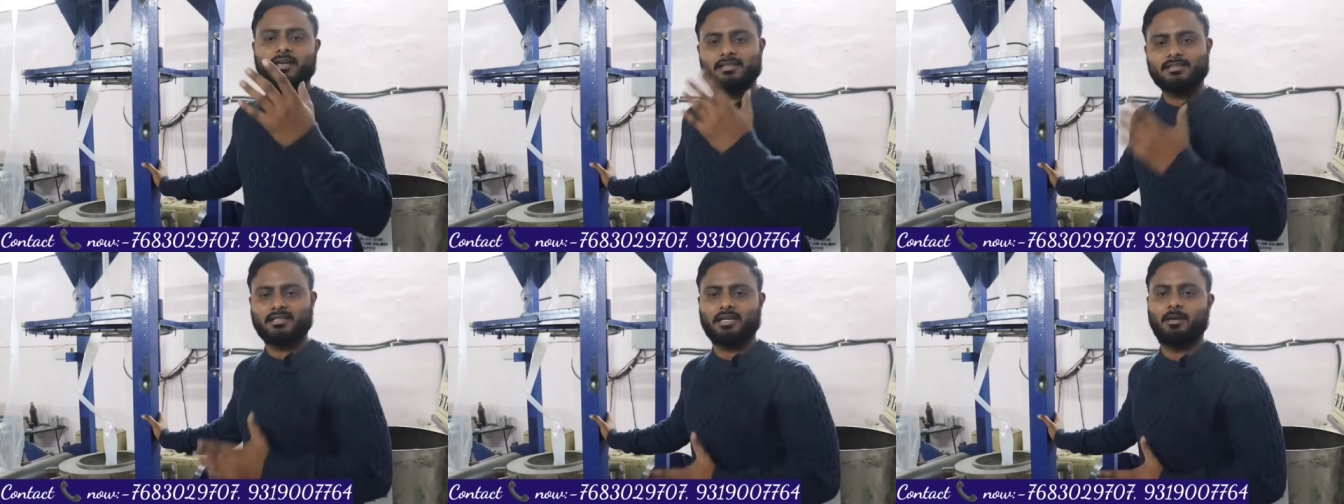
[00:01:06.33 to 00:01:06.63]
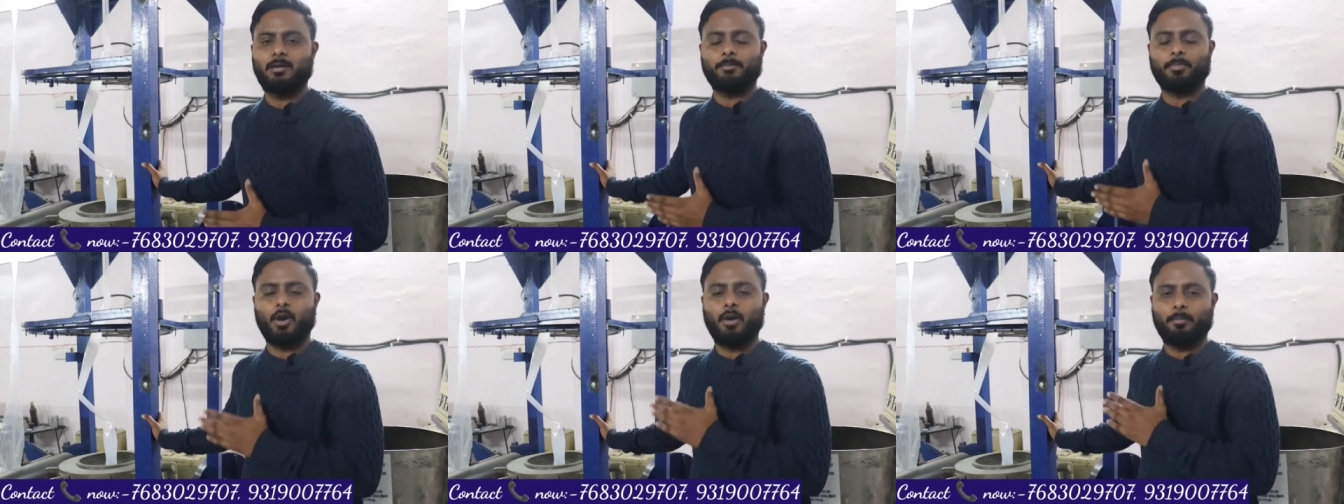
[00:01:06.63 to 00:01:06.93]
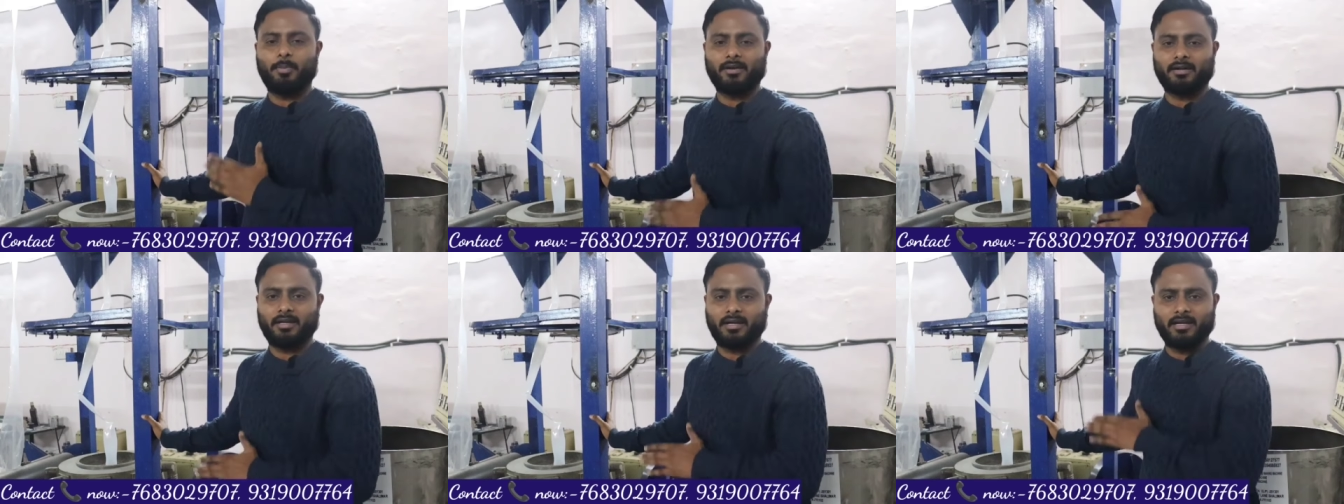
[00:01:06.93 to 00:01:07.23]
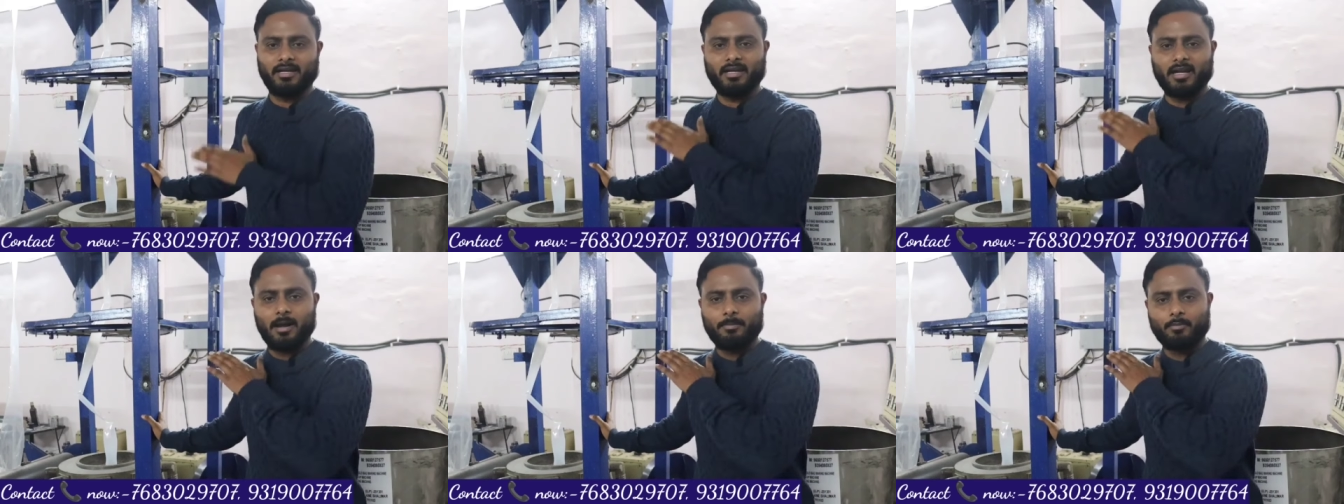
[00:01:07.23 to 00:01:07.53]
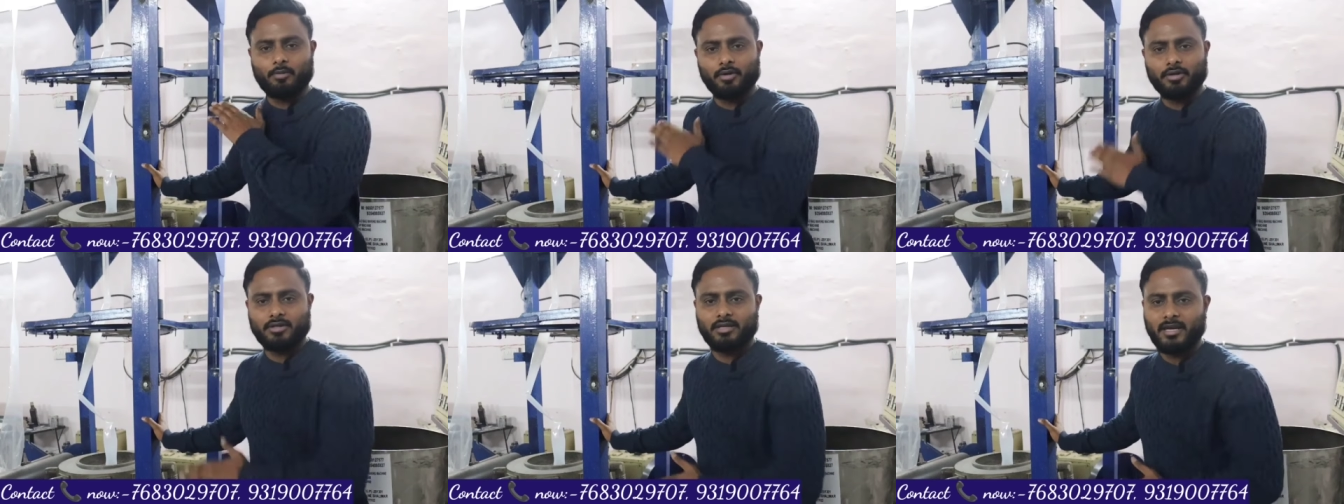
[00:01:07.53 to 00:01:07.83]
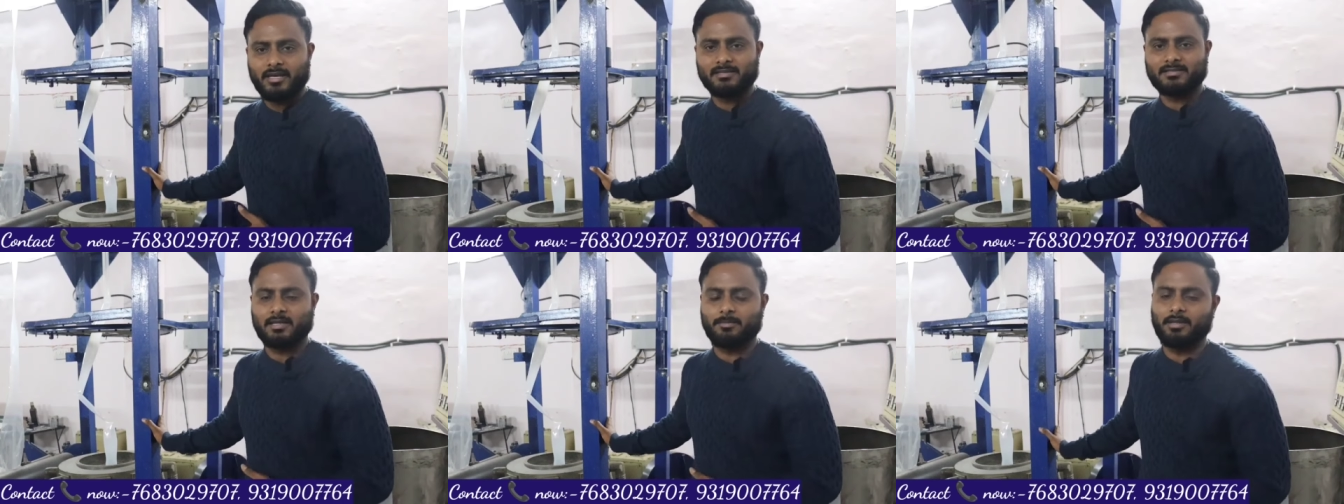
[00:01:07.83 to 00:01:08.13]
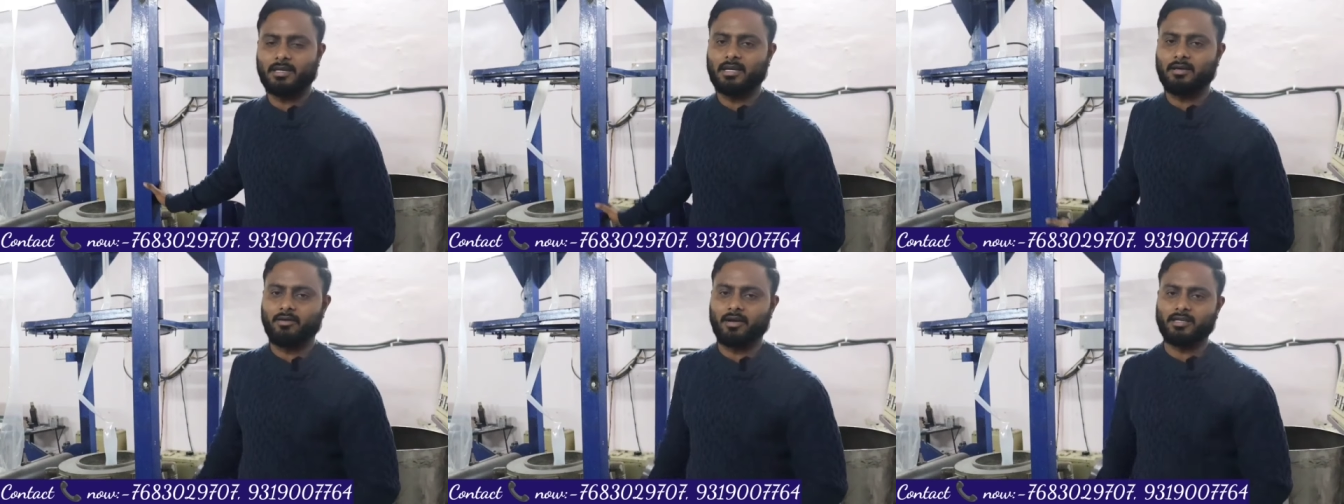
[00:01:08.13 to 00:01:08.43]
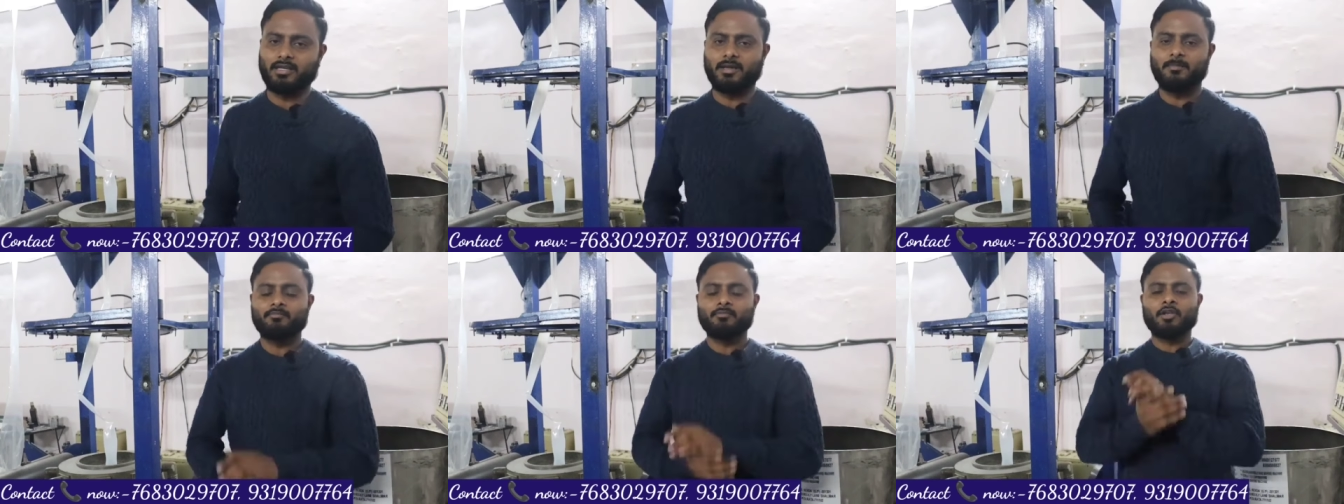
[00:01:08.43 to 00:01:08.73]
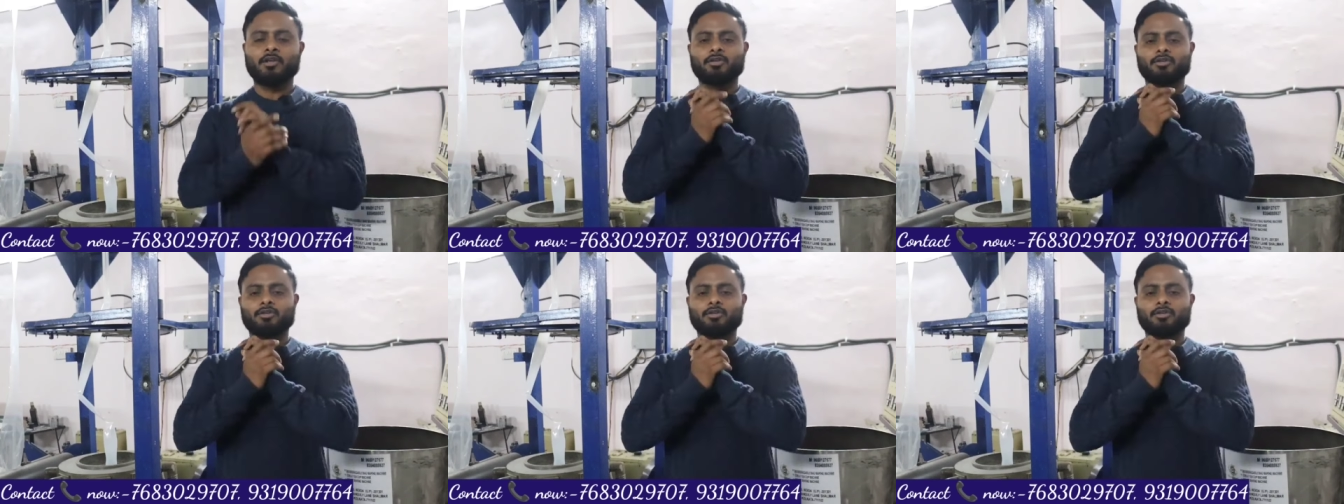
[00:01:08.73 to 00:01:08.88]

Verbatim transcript: इसकी प्रॉपर ट्रेनिंग आपको यहीं से मिलने वाली है